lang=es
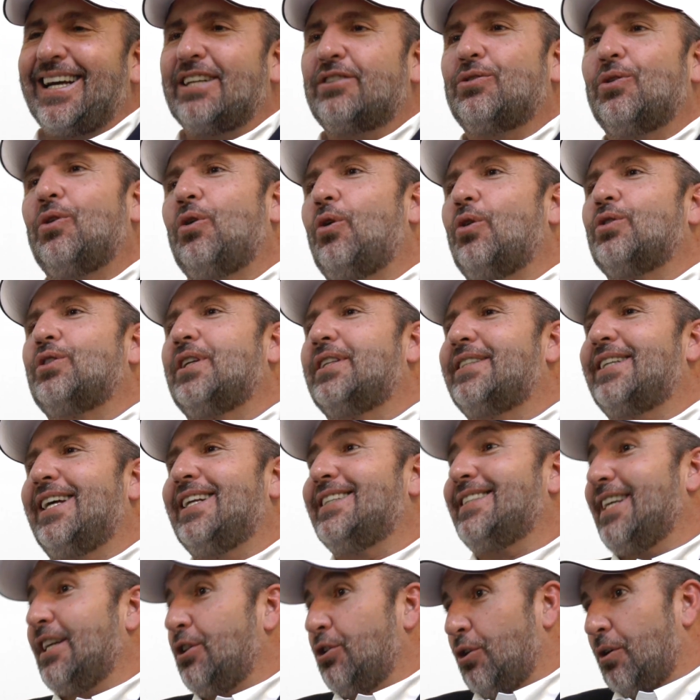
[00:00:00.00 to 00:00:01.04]
que son cosas que
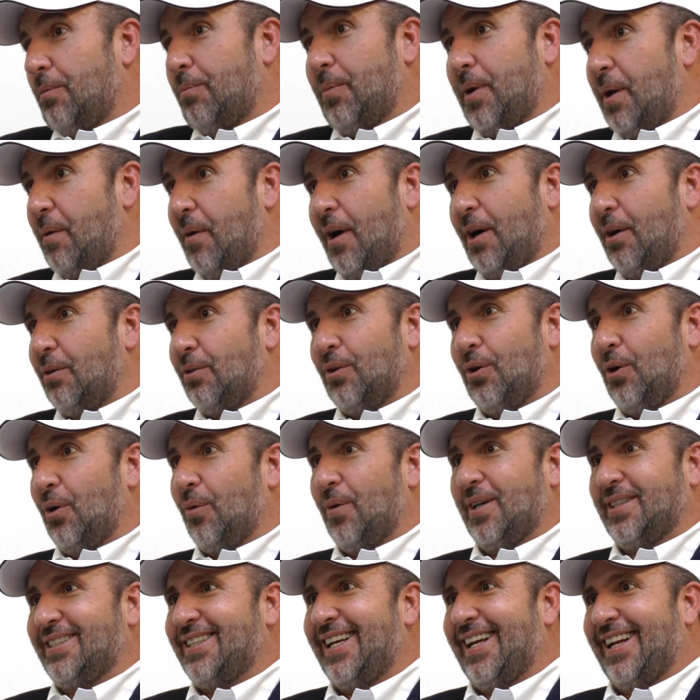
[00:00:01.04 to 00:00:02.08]
el sector privado no lo
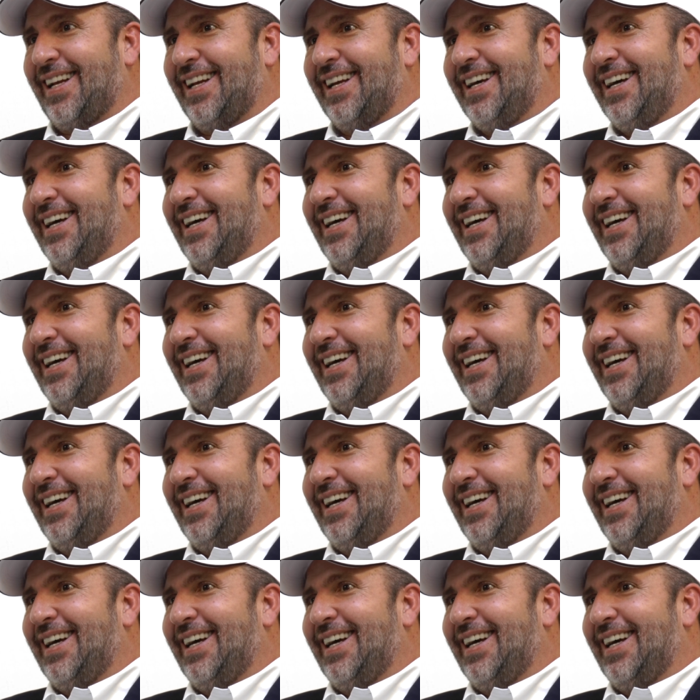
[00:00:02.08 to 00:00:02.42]
va a hacer.